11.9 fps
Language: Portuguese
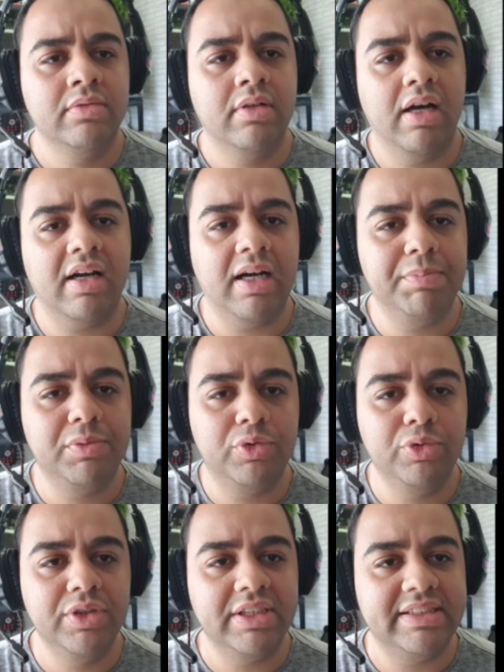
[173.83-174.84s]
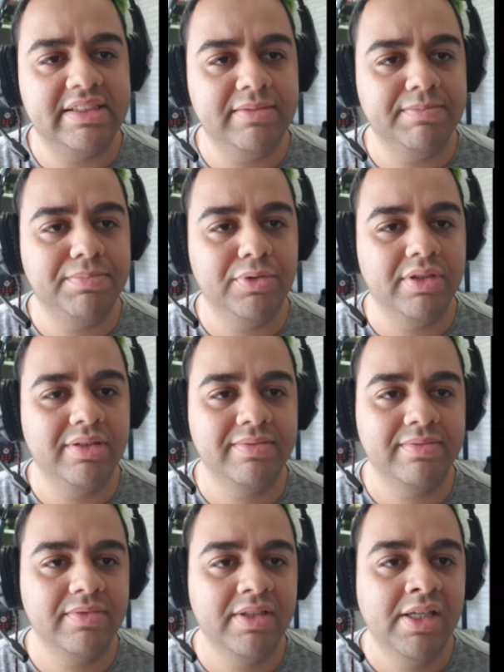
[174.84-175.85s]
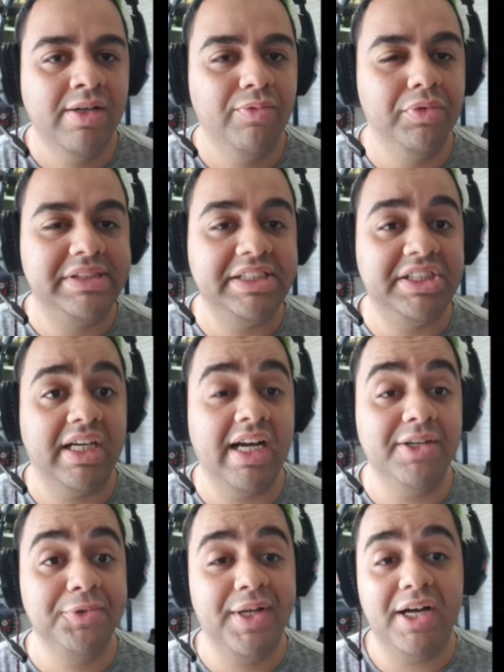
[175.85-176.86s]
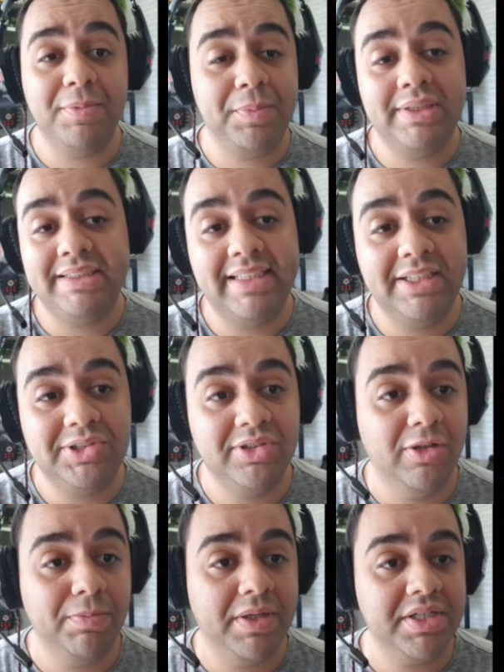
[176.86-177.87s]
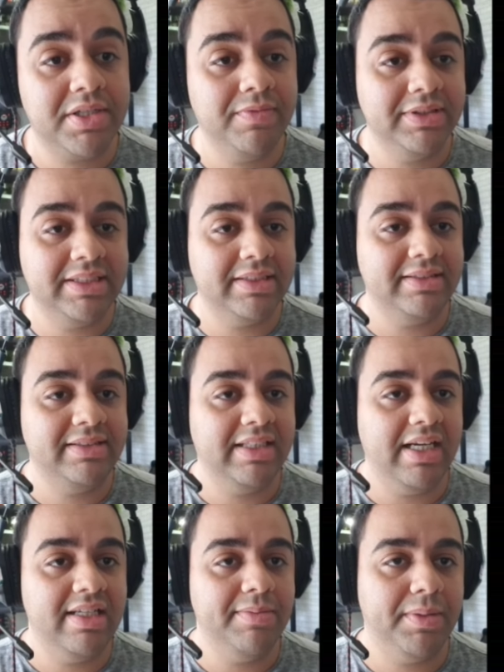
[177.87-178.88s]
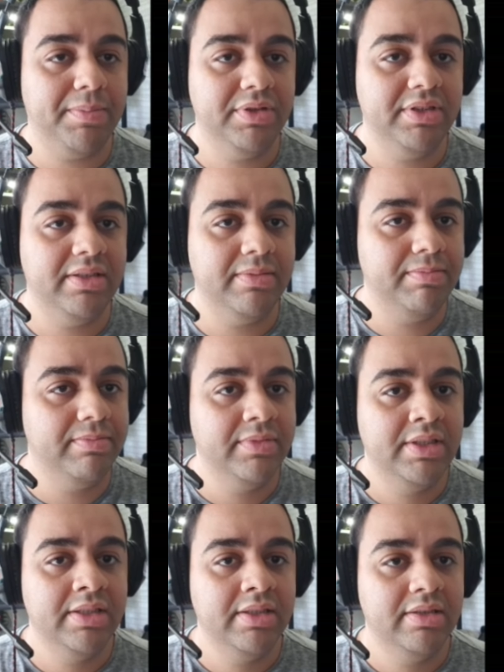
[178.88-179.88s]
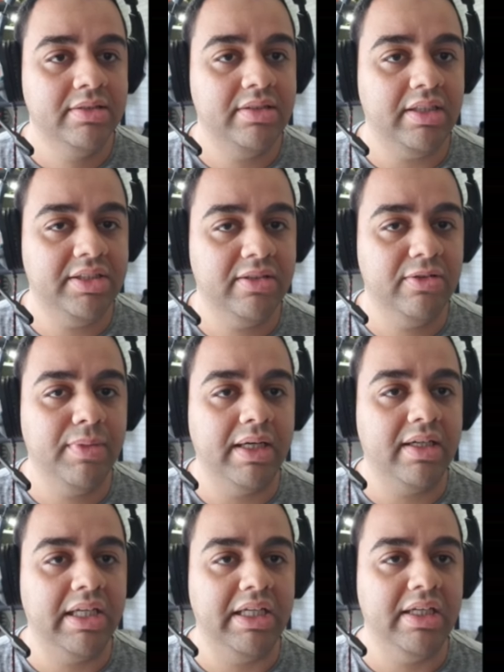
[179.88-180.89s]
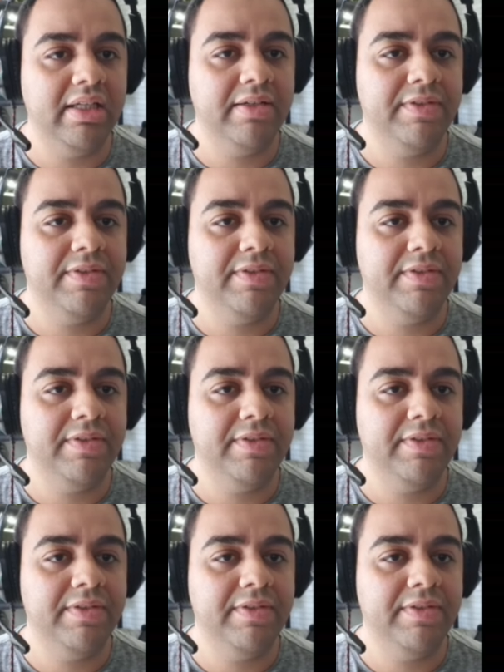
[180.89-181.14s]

A captura assim, pô. Você chegar no lago e poder selecionar o peixe que você quiser ali para poder tá tirando uma cria, né?